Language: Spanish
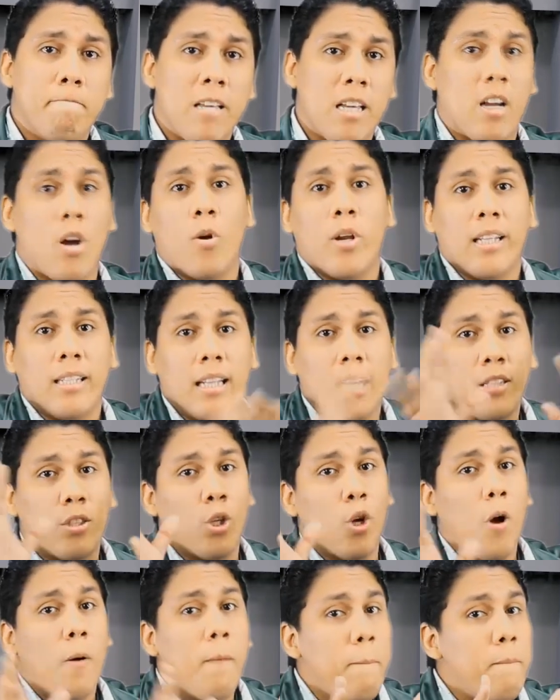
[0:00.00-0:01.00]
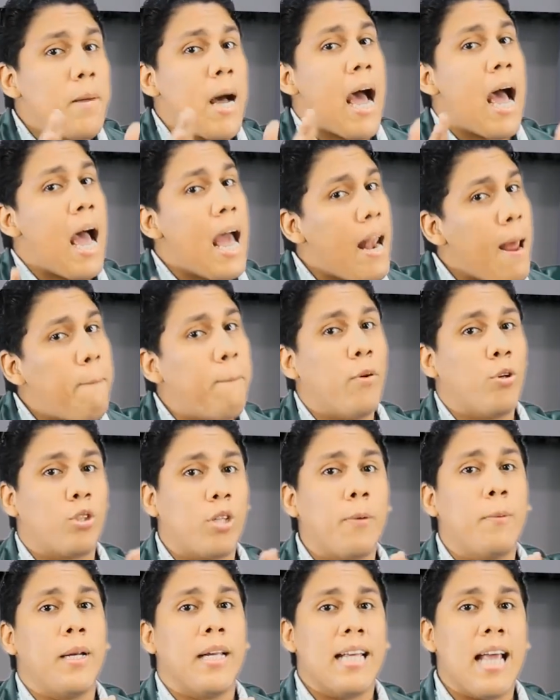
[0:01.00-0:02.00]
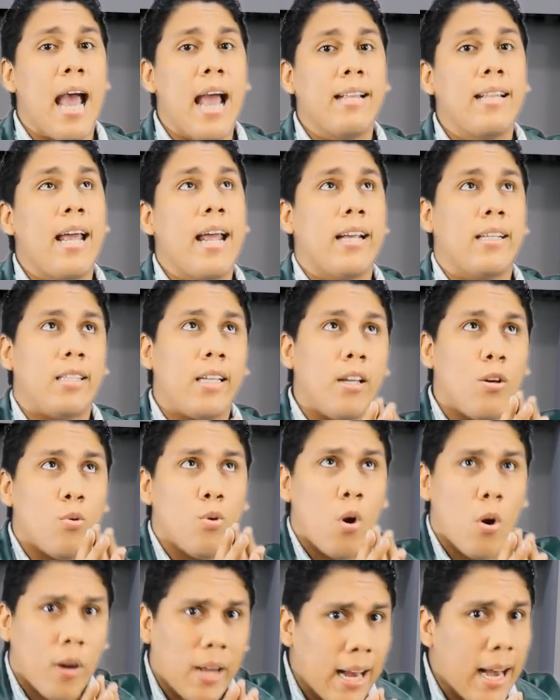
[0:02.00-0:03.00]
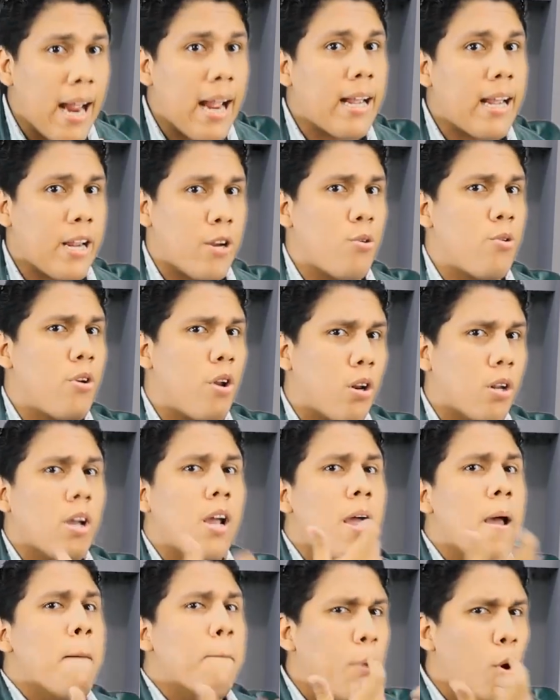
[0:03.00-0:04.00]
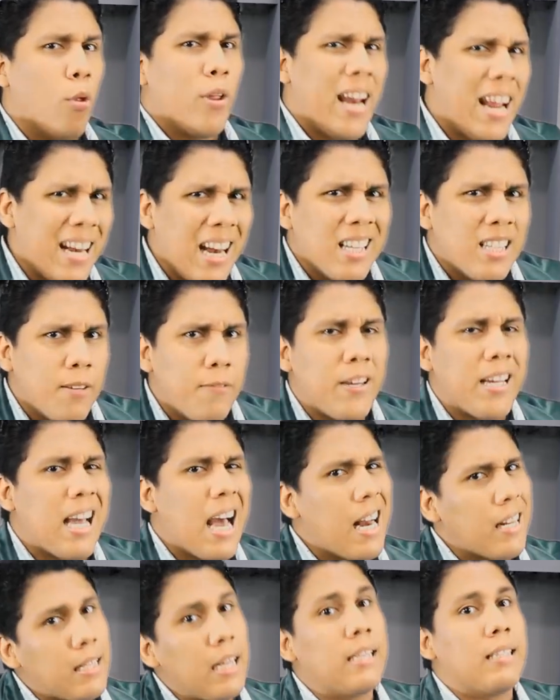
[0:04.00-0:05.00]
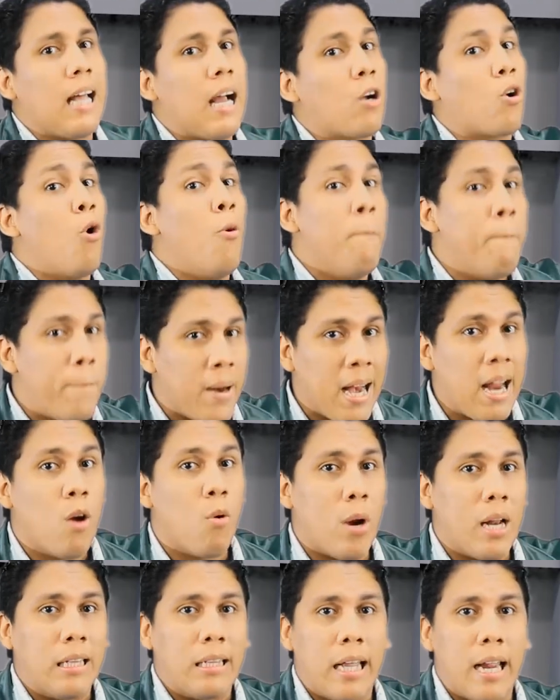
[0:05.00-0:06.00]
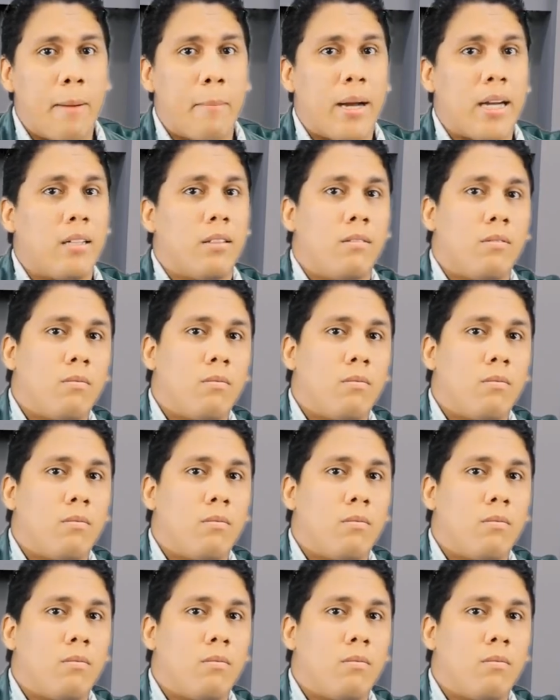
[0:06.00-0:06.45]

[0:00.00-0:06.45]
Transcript: Y que ahorita son bajas las posibilidades de decir, uno cree que Junior podrá clasificarse, está complejo el tema.